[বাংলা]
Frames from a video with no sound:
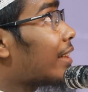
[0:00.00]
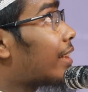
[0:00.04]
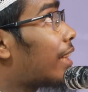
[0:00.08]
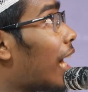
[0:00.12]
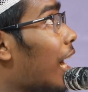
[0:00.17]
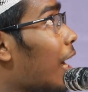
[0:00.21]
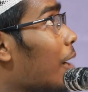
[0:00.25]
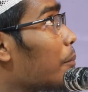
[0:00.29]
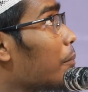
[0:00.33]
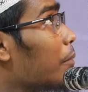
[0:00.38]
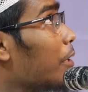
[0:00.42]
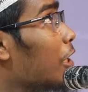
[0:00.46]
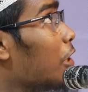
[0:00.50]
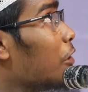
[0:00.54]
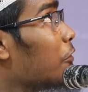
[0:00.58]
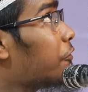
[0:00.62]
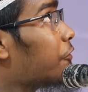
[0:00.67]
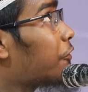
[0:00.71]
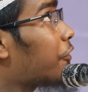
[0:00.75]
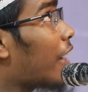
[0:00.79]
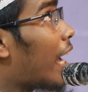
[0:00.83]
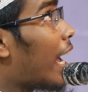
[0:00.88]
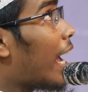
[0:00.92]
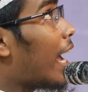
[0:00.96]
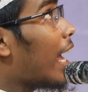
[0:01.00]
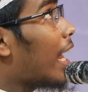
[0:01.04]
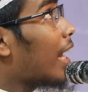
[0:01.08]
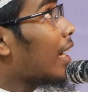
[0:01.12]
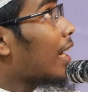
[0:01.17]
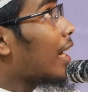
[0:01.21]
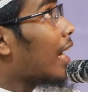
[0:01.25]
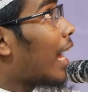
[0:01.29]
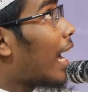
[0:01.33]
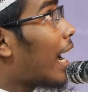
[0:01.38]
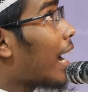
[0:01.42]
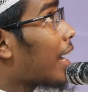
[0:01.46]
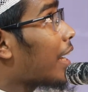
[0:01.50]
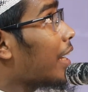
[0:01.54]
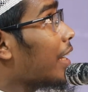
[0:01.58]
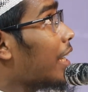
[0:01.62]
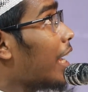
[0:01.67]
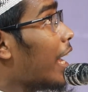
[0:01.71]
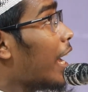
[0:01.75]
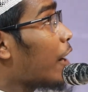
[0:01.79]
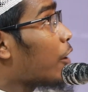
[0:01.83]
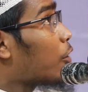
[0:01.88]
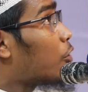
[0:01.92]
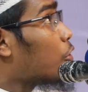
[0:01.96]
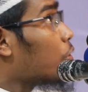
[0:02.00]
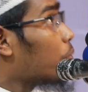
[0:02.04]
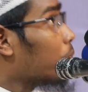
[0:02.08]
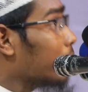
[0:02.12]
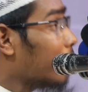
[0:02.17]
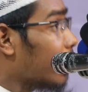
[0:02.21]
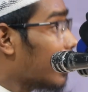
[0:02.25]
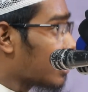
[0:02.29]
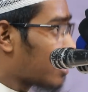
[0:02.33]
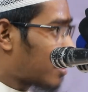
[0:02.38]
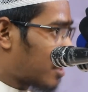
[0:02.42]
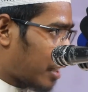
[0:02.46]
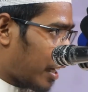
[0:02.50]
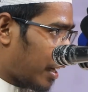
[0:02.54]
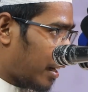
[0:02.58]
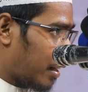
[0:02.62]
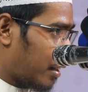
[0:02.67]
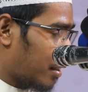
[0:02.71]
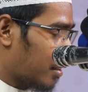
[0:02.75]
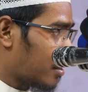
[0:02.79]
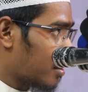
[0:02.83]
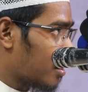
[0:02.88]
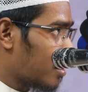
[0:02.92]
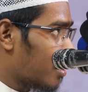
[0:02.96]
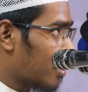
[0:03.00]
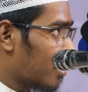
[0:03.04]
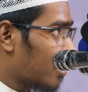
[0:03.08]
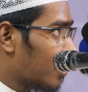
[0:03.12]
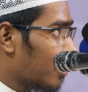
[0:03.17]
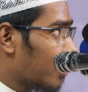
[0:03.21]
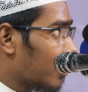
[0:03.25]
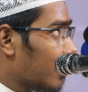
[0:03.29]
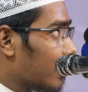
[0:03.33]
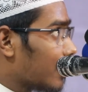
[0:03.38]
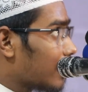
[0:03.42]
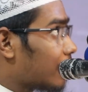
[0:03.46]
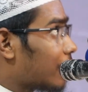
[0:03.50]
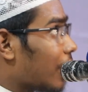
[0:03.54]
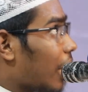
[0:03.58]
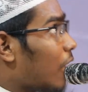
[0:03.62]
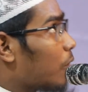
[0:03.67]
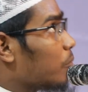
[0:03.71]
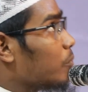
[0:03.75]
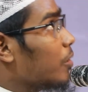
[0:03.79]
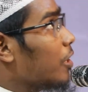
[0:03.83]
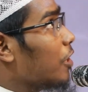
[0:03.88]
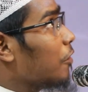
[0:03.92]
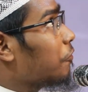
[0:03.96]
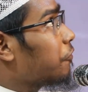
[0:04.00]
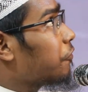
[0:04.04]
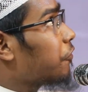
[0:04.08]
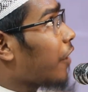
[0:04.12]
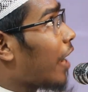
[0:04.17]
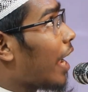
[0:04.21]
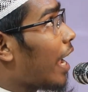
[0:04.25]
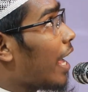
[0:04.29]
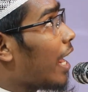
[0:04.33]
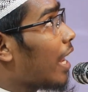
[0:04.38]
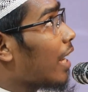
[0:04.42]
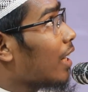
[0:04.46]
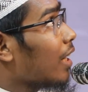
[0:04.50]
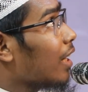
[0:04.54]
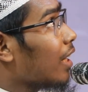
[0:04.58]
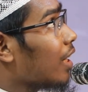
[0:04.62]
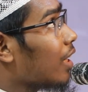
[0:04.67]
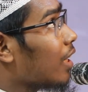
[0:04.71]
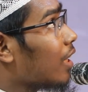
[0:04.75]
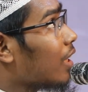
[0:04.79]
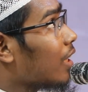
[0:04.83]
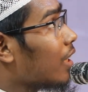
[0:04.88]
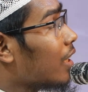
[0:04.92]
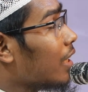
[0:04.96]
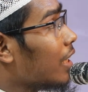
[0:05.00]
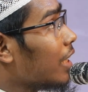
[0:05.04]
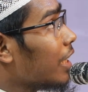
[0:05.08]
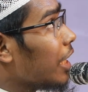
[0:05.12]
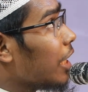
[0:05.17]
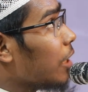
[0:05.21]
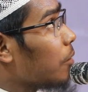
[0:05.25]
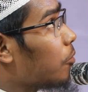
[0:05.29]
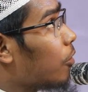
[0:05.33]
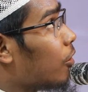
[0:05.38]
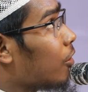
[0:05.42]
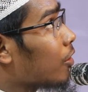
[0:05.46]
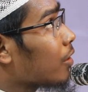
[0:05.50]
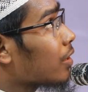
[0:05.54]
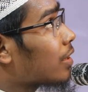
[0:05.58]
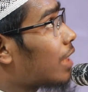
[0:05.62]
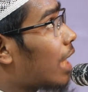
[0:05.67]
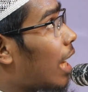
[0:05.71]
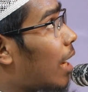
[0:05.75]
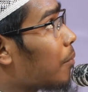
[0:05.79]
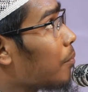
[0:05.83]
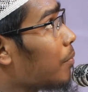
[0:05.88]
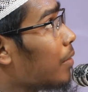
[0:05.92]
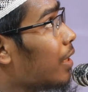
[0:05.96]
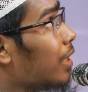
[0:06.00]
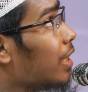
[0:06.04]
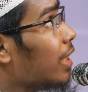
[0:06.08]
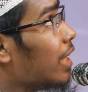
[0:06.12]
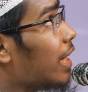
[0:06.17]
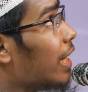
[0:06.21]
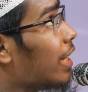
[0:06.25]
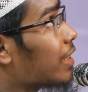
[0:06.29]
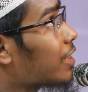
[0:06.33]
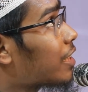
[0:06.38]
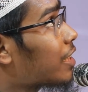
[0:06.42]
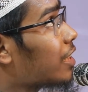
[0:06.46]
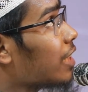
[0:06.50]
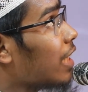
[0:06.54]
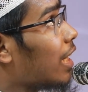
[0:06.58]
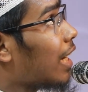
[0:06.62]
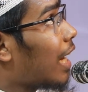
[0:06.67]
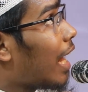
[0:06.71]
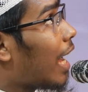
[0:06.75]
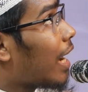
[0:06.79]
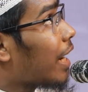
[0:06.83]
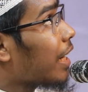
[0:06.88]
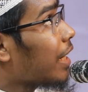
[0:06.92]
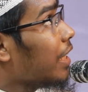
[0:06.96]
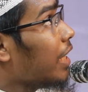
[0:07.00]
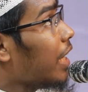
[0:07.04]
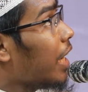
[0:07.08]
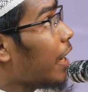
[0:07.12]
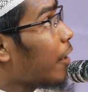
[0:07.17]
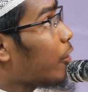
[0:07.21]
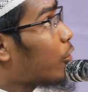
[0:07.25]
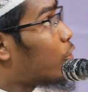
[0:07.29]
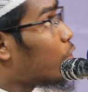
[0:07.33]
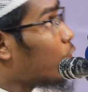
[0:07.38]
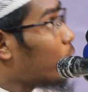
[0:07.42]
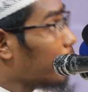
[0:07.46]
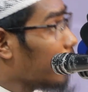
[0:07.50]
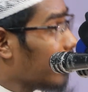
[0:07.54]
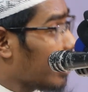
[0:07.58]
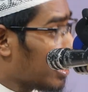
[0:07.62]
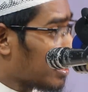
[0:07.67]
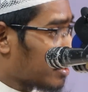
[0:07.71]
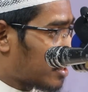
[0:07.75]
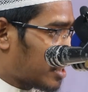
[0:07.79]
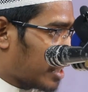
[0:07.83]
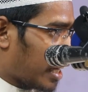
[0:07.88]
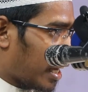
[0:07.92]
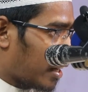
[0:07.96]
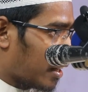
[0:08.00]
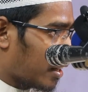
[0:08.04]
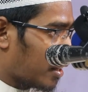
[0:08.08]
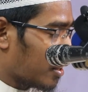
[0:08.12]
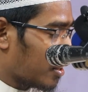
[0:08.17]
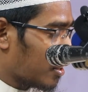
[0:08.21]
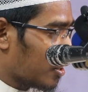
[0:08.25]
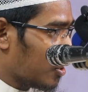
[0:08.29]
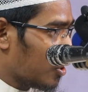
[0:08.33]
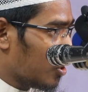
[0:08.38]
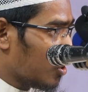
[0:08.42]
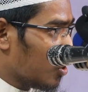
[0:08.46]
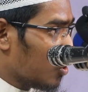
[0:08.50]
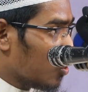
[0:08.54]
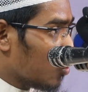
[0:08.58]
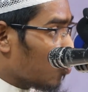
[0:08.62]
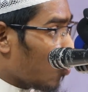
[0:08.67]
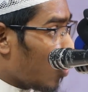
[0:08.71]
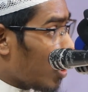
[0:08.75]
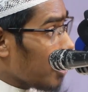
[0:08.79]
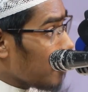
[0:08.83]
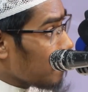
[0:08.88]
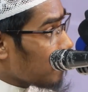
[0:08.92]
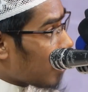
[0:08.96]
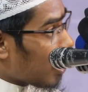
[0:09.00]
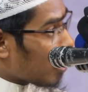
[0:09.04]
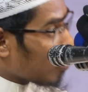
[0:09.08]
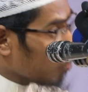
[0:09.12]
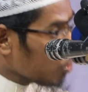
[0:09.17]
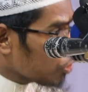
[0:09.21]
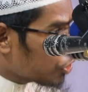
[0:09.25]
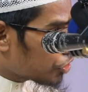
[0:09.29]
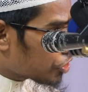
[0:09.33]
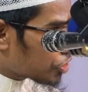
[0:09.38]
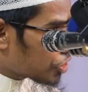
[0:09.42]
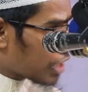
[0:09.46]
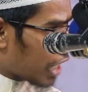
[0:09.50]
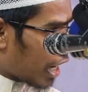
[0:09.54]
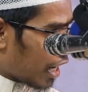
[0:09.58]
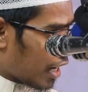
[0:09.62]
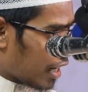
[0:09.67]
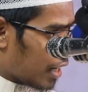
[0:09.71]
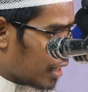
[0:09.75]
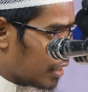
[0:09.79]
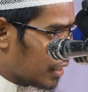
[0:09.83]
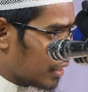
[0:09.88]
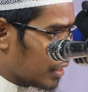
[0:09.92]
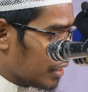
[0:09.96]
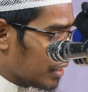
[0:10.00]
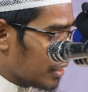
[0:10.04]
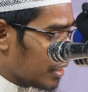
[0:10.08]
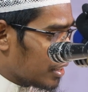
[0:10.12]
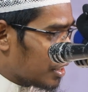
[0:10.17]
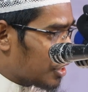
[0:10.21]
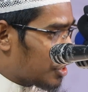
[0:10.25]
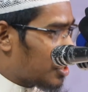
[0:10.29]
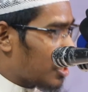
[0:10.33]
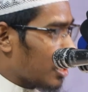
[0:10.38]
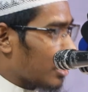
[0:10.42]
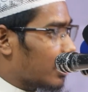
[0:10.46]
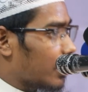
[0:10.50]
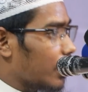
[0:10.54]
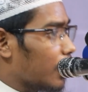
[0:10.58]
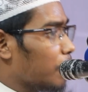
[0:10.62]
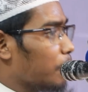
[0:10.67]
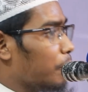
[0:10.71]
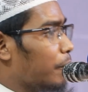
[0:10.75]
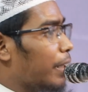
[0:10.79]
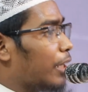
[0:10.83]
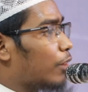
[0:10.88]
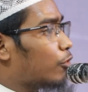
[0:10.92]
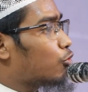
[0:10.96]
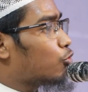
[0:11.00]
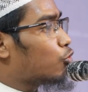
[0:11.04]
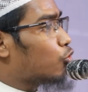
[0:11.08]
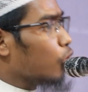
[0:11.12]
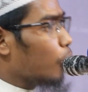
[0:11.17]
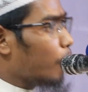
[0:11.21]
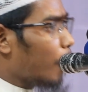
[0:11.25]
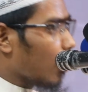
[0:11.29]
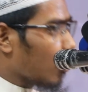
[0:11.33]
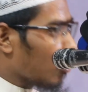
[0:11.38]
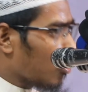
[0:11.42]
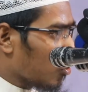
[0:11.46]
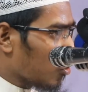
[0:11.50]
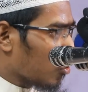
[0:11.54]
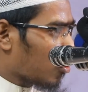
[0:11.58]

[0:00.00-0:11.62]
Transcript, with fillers: দামি ফ্যান লাগিয়ে ঘুমিয়েছেন দামি ফ্যান এবং দামি এসি লাগিয়ে ঘুমিয়েছেন ওই মানুষটা যেদিন মৃত্যুবরণ